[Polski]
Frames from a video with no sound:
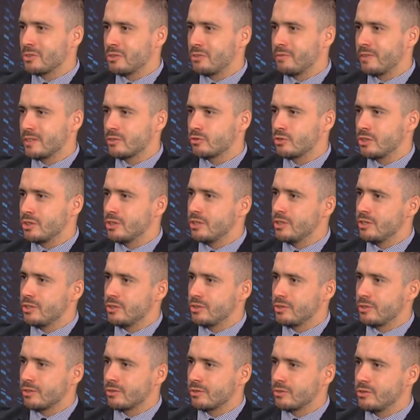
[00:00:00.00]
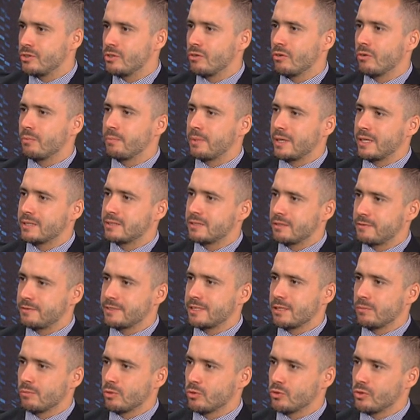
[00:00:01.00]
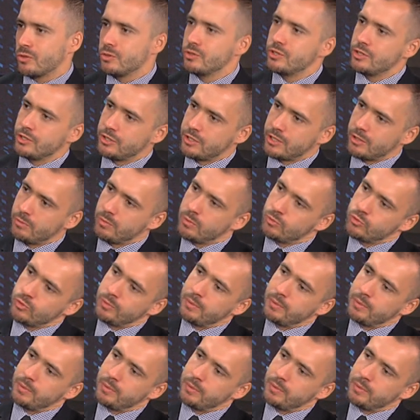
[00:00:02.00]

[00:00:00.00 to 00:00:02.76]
doświadczenie, jeśli chodzi o pracę w samorządzie i chciałbym,